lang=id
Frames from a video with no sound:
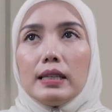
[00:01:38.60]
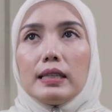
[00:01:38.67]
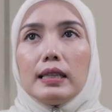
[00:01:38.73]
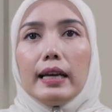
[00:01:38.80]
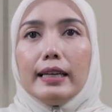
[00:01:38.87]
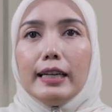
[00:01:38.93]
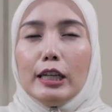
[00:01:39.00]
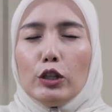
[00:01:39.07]

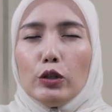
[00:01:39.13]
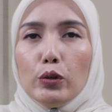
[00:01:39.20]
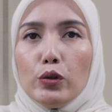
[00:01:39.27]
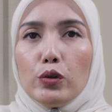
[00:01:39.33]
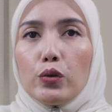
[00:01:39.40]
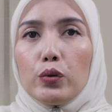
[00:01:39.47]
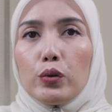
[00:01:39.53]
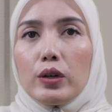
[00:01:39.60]
Selain itu
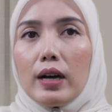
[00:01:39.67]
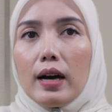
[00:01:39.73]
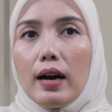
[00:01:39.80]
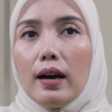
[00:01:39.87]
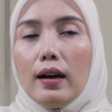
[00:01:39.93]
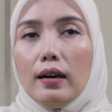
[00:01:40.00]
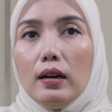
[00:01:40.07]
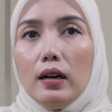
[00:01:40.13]

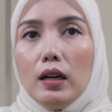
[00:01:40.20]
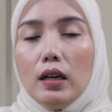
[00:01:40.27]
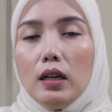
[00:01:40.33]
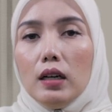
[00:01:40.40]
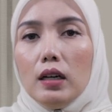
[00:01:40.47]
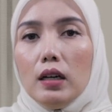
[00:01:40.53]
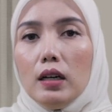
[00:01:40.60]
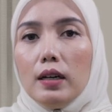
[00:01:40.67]
juga
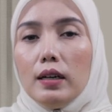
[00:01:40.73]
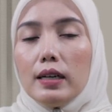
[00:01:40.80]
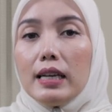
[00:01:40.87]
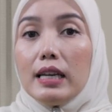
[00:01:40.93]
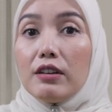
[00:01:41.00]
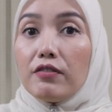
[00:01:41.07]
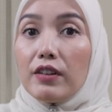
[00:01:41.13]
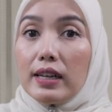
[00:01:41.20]
uh,
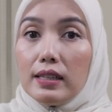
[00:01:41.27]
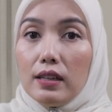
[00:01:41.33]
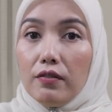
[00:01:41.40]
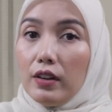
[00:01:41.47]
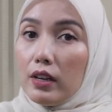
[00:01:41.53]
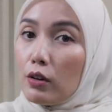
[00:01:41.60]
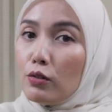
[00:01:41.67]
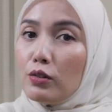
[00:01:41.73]
infeksi
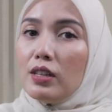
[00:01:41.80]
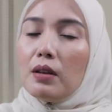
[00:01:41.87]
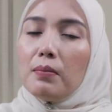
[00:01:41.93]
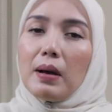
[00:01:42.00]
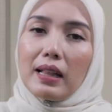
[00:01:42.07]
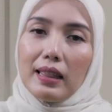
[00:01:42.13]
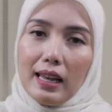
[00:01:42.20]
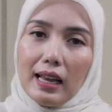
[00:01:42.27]
virus
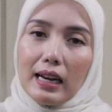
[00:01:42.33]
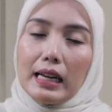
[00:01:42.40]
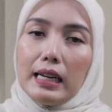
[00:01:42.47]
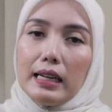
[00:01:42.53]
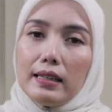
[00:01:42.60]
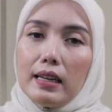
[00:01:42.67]
dan bakteri.